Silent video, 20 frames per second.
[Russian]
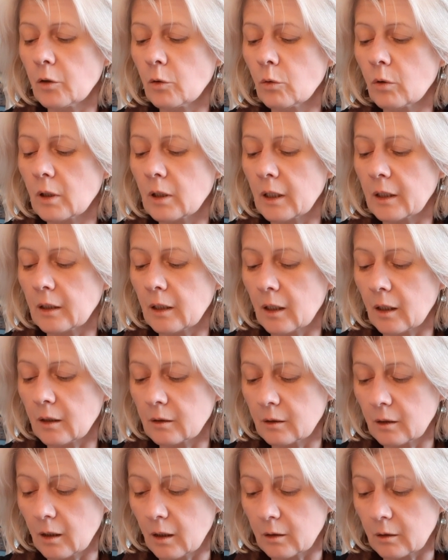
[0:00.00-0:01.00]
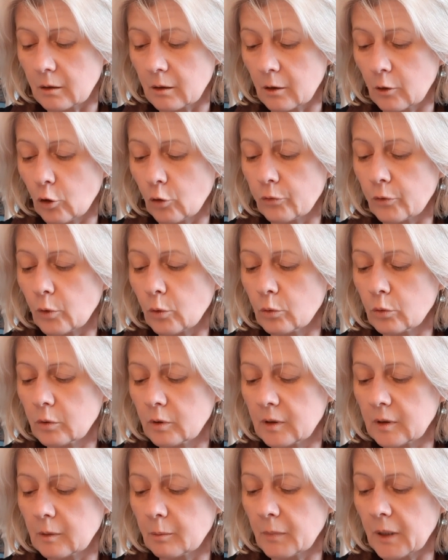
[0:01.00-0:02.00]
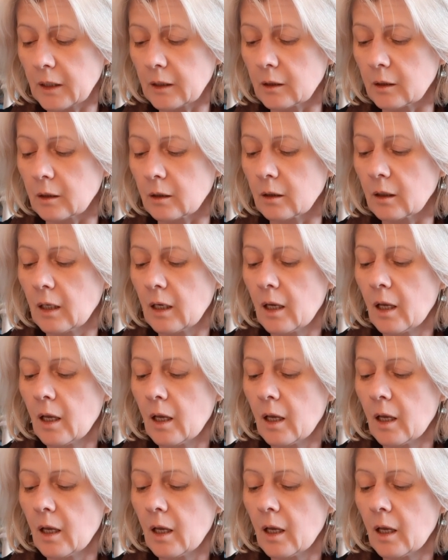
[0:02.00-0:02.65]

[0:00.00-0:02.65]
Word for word: уклоняйся от слов уст моих